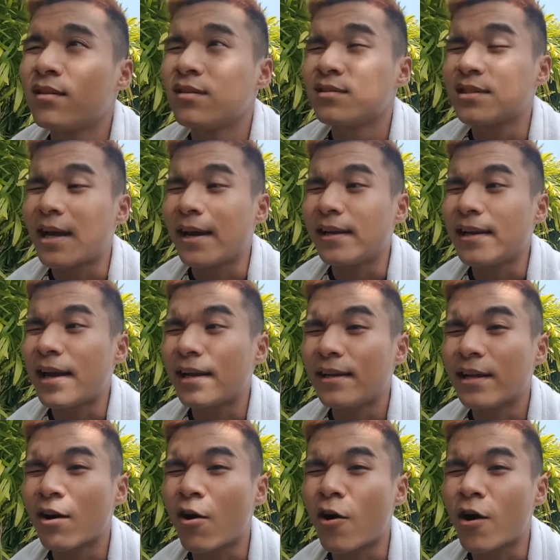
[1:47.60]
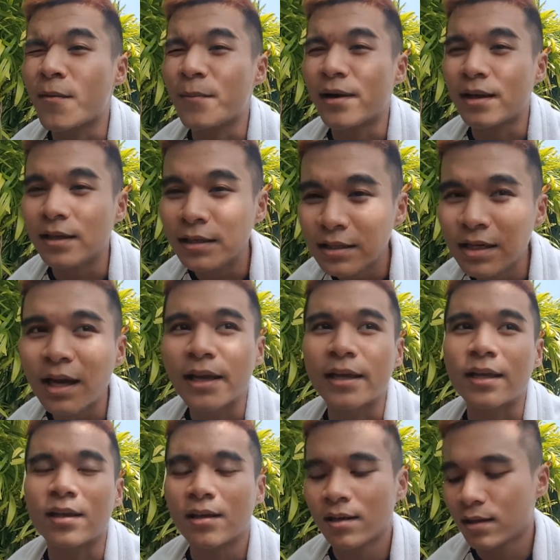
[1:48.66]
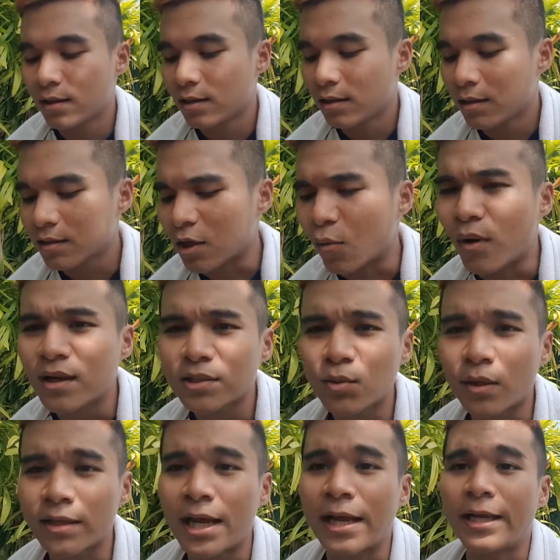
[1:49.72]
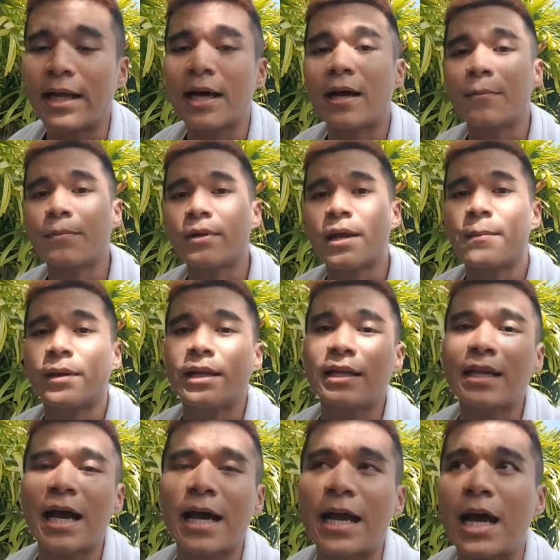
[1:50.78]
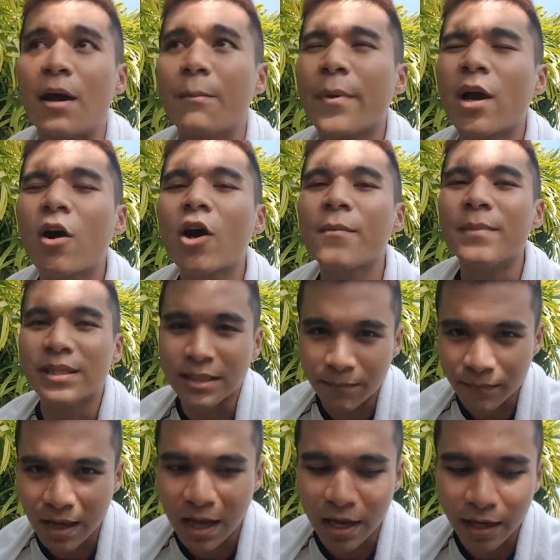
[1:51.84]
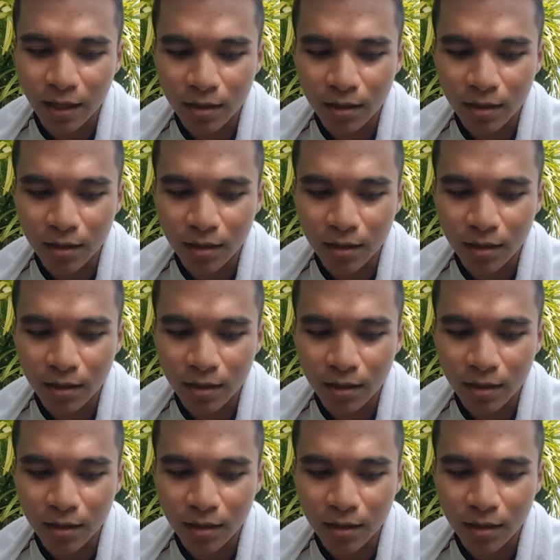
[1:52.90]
ใช้แทนนิ่งออยมาเรื่อย แต่ว่าส่วนใหญ่นะครับ ในประเทศไทยอ่ะไม่ค่อยมีจำหน่าย